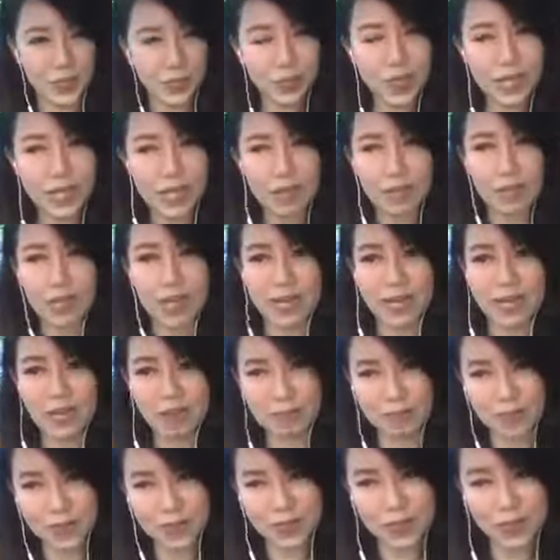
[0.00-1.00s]
会了我要
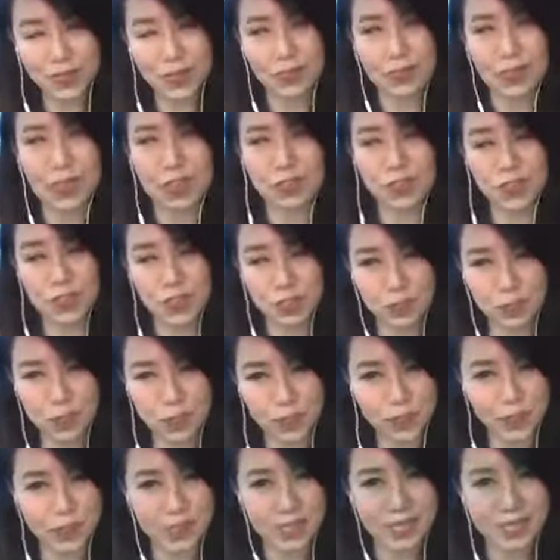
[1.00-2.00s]
看风水，我要做什么
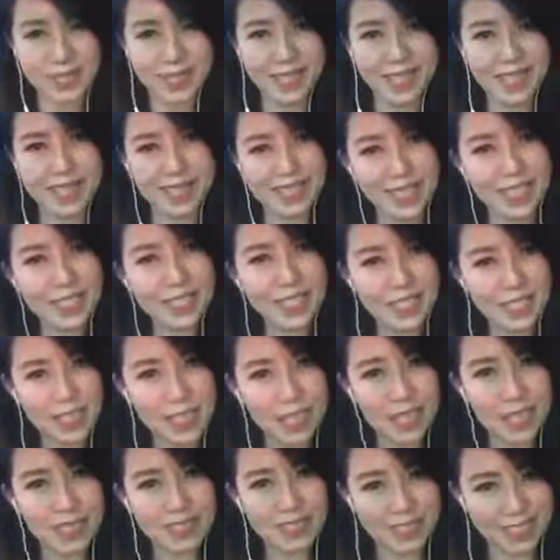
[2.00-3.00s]
东西，这样子
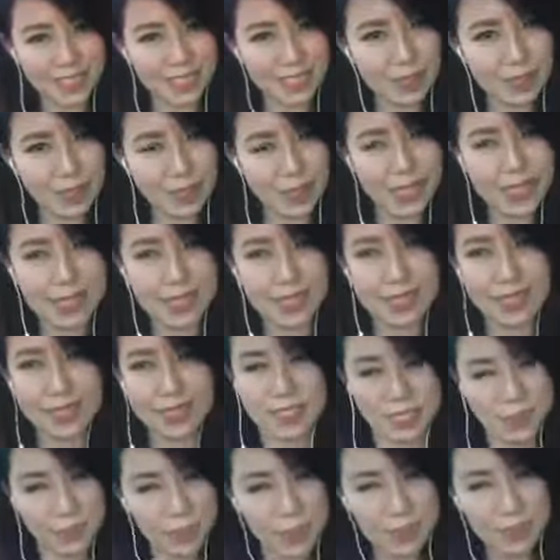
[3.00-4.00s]
的学生，我会觉得
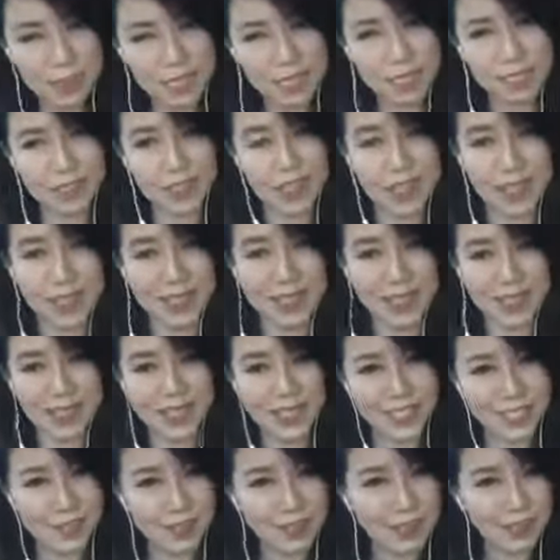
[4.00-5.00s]
去外面学，
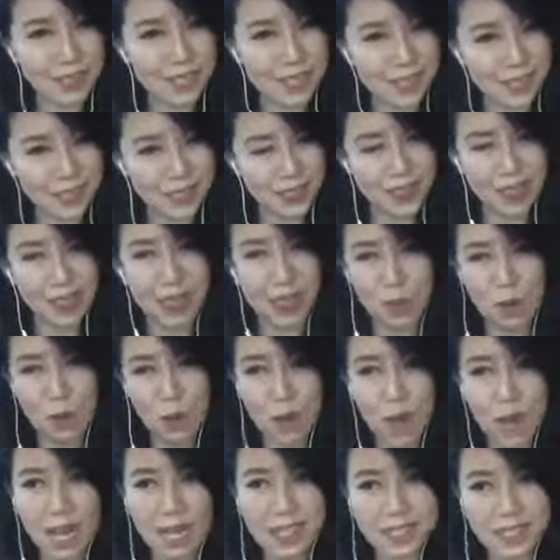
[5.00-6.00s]
去外面学
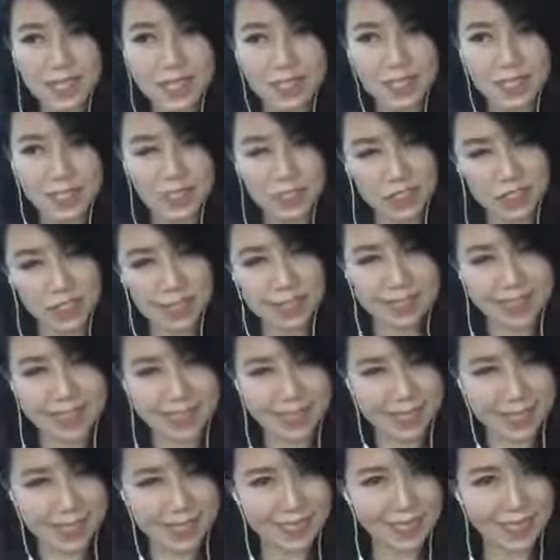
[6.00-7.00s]
花钱去学知
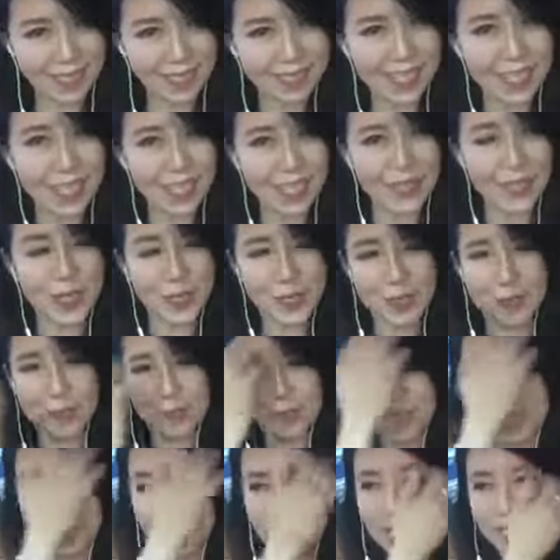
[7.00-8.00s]
识的那一种，
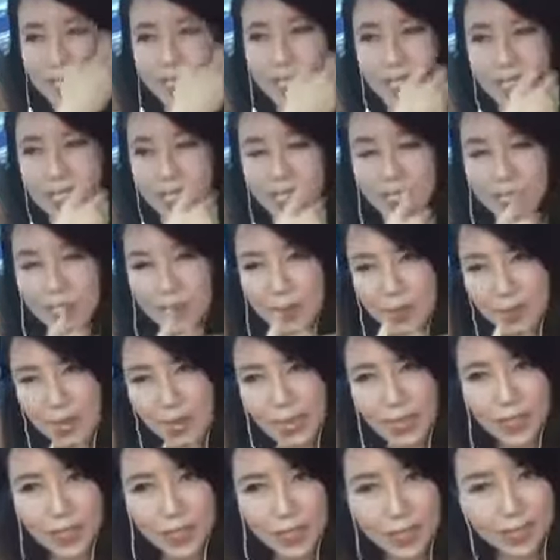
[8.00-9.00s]
但是
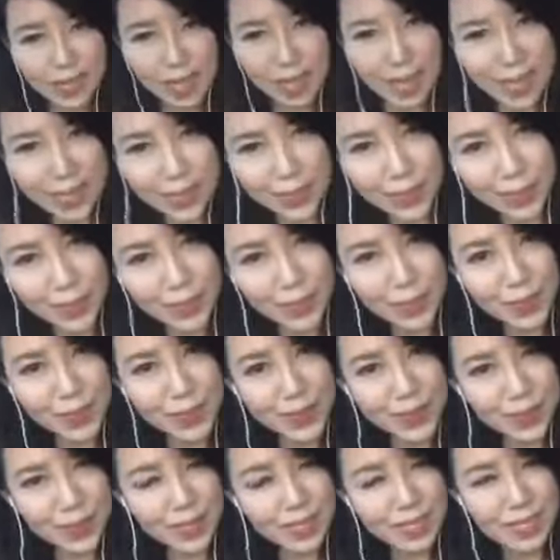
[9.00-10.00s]
来学态度
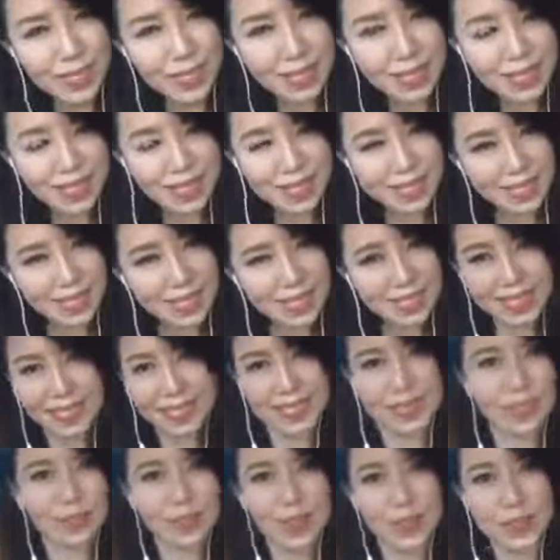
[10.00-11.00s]
的这
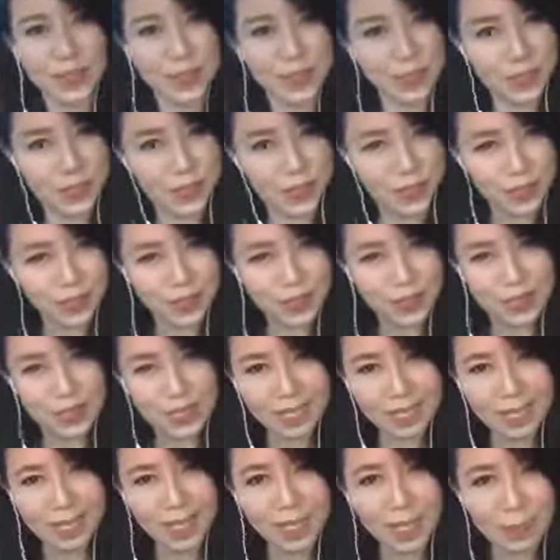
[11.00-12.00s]
些，我就觉
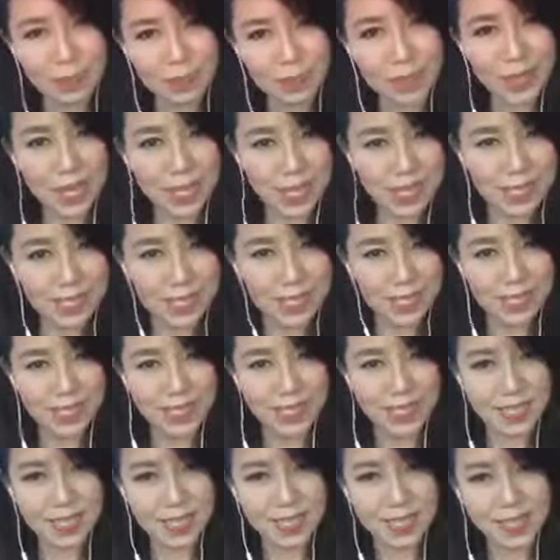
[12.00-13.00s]
得啊不可以。
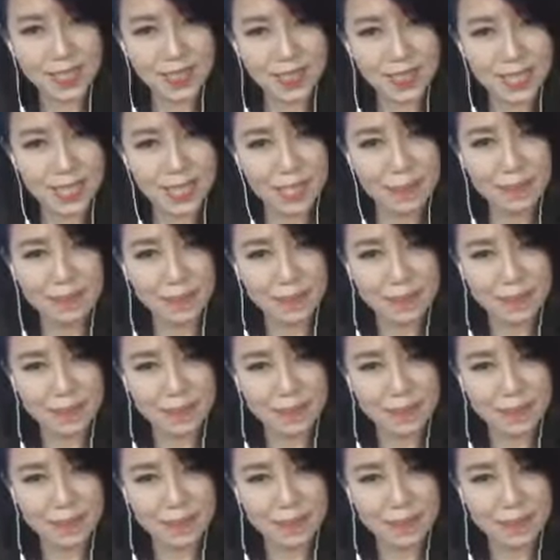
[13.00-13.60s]
OK，